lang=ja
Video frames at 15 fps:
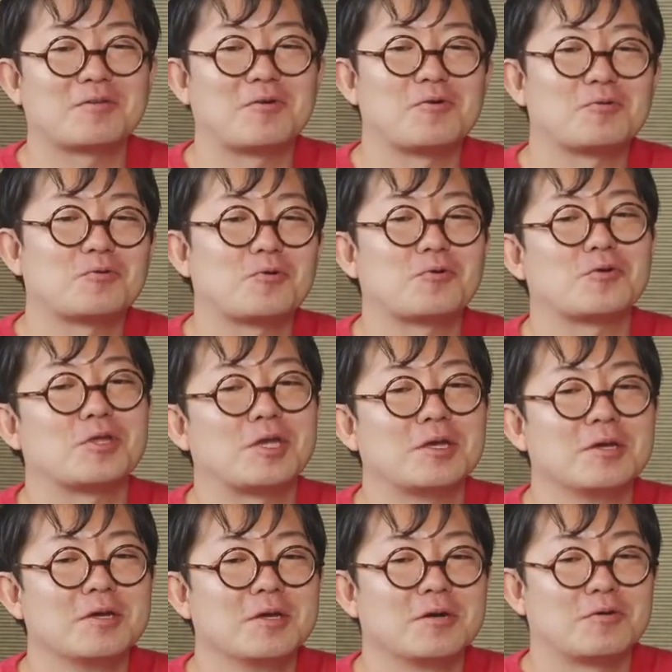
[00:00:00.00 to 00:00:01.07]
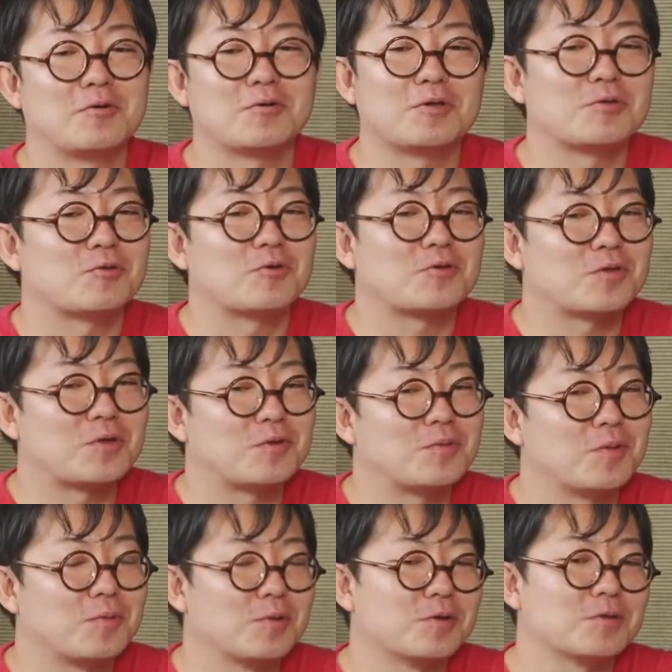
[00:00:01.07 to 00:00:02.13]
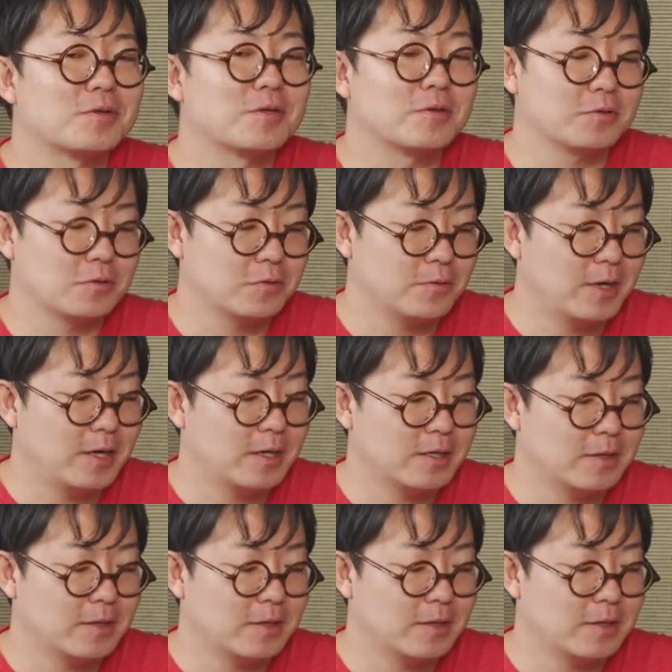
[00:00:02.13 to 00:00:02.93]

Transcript: と特にこう緊張してる部分っていうのは、